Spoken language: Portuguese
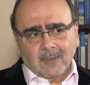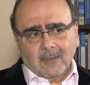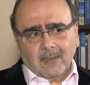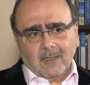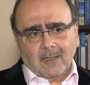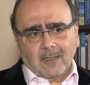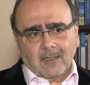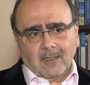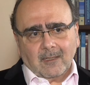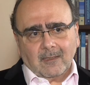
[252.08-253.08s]

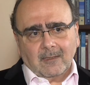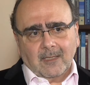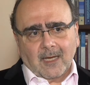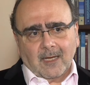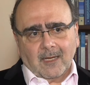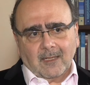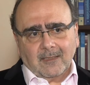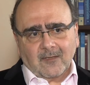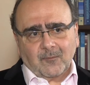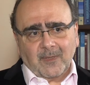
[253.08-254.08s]
é, da,
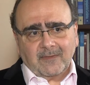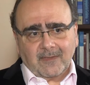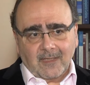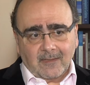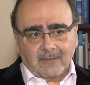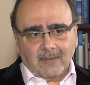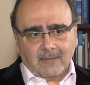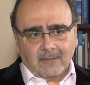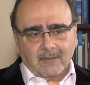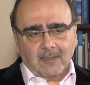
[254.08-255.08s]
das
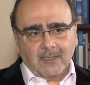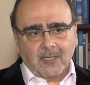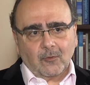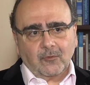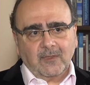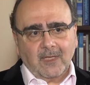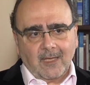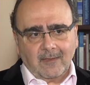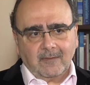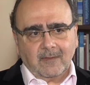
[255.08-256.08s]
pesquisas em
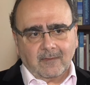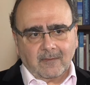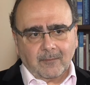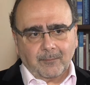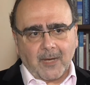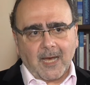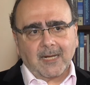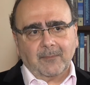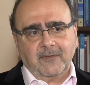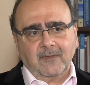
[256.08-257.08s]
neurociências para
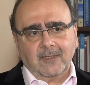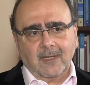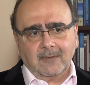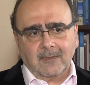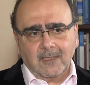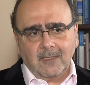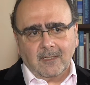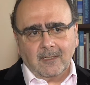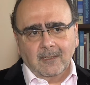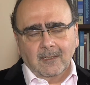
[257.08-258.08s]
a psiquiatria